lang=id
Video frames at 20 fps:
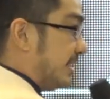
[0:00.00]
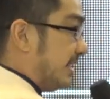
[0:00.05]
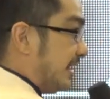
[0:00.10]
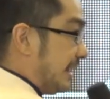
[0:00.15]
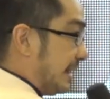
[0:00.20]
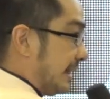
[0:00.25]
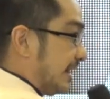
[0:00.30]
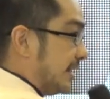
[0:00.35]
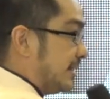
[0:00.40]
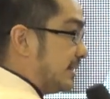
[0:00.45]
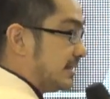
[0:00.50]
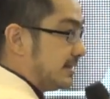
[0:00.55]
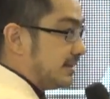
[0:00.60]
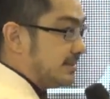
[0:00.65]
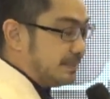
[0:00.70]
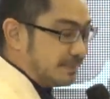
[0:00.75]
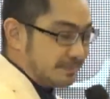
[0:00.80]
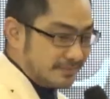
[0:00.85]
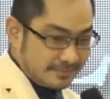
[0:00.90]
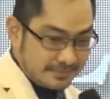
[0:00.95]
lihat ya
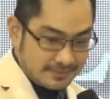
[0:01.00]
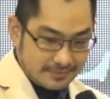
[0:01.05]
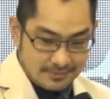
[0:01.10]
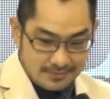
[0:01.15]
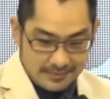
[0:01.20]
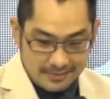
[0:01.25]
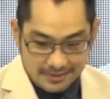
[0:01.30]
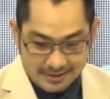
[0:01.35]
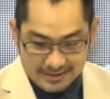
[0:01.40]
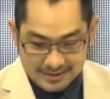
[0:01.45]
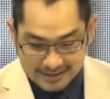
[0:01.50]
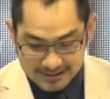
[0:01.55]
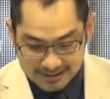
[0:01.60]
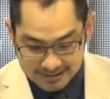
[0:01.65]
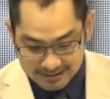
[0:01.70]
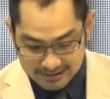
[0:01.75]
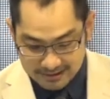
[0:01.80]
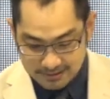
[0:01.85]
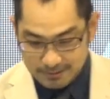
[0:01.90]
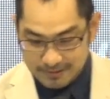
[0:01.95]

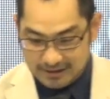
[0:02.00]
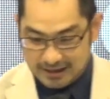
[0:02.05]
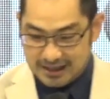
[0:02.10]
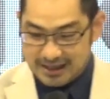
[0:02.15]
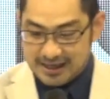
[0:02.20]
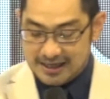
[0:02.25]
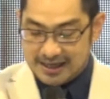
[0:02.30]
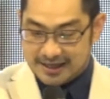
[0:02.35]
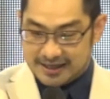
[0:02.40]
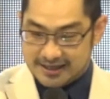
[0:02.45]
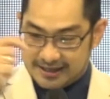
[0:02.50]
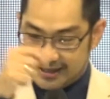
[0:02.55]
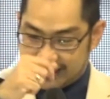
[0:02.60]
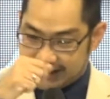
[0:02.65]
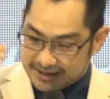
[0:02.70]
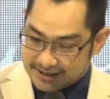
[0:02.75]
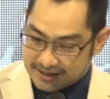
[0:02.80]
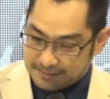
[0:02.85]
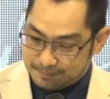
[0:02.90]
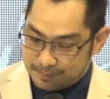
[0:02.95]
udah akhirnya
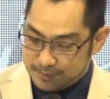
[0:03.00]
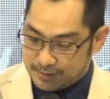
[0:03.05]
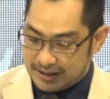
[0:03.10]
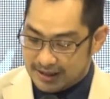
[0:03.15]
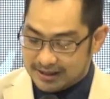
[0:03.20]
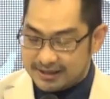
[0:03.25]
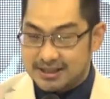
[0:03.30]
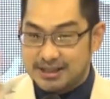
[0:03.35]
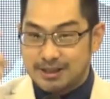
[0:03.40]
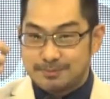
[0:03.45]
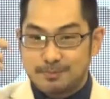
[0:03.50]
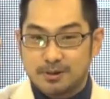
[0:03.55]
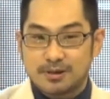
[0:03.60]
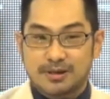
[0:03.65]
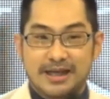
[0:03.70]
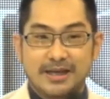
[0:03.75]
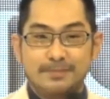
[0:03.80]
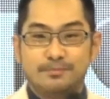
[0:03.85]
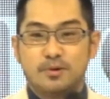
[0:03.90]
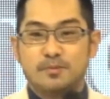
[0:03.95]
kita pulang dijemput
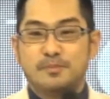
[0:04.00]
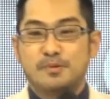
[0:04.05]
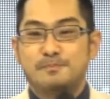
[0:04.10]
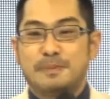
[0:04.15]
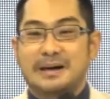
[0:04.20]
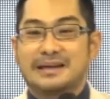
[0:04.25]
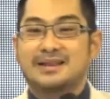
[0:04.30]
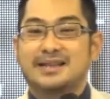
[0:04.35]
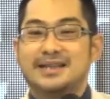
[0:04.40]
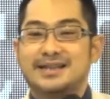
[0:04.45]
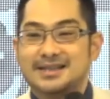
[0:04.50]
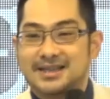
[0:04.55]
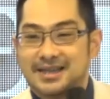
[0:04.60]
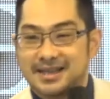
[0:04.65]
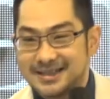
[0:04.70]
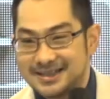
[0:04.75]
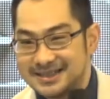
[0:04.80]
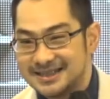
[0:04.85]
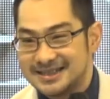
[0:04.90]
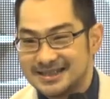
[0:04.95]
ibu bupatinya
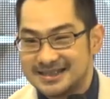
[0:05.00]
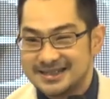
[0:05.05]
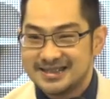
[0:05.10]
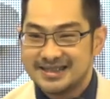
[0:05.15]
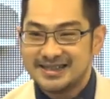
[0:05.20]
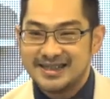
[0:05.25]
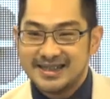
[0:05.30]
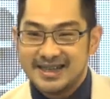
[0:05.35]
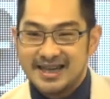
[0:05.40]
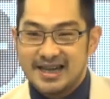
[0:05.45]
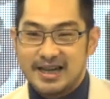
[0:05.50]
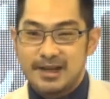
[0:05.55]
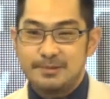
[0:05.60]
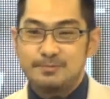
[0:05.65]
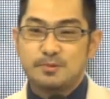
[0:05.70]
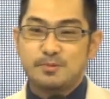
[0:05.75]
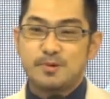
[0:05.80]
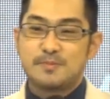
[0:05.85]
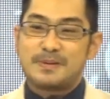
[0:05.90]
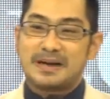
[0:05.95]

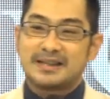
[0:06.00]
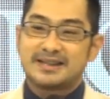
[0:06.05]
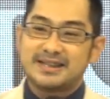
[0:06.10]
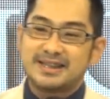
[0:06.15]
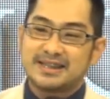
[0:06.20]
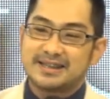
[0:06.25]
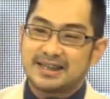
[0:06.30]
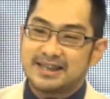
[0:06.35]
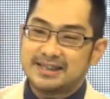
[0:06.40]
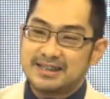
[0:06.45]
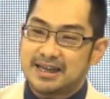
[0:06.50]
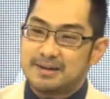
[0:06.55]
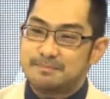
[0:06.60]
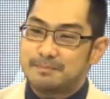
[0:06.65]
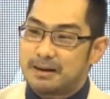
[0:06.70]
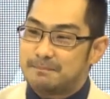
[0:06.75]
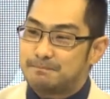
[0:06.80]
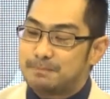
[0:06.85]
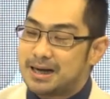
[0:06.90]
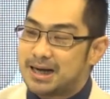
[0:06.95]
ibu bupatinya tanya
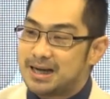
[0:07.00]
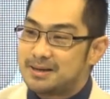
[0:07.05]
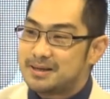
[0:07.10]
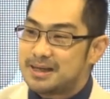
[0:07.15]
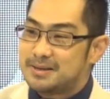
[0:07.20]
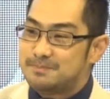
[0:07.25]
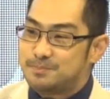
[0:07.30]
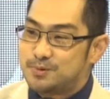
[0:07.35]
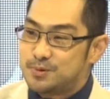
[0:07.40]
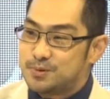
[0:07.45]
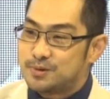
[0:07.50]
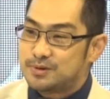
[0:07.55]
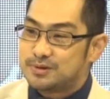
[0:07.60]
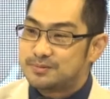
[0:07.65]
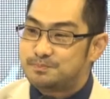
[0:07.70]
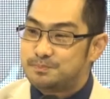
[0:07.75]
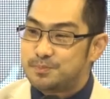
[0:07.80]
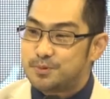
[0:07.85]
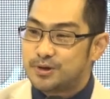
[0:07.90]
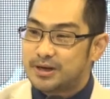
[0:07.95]
bapak ibu
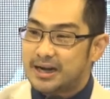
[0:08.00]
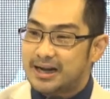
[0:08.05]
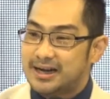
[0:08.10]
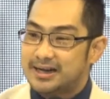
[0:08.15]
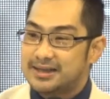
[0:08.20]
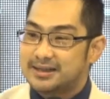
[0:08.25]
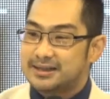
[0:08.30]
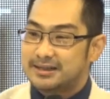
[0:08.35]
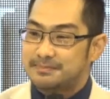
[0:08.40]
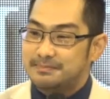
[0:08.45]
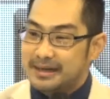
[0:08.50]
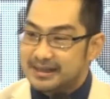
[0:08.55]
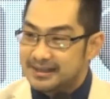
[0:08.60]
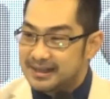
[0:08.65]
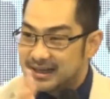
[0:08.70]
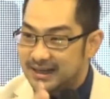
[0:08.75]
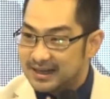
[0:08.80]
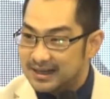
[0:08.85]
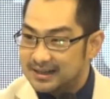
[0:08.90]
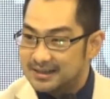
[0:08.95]
pulang
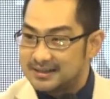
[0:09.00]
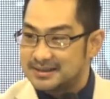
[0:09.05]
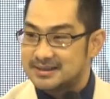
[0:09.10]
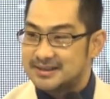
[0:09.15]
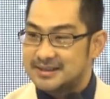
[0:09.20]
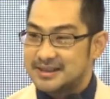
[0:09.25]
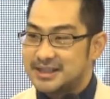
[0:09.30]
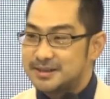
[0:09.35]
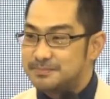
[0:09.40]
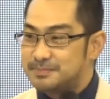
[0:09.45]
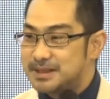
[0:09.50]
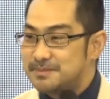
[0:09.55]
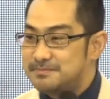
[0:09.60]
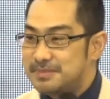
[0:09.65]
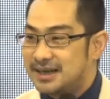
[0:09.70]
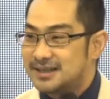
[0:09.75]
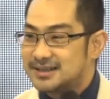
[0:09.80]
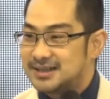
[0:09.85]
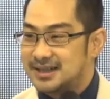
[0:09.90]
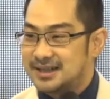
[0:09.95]
kemana nginep di
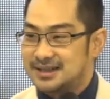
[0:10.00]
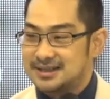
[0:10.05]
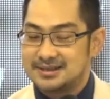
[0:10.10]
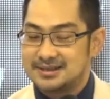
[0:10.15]
mana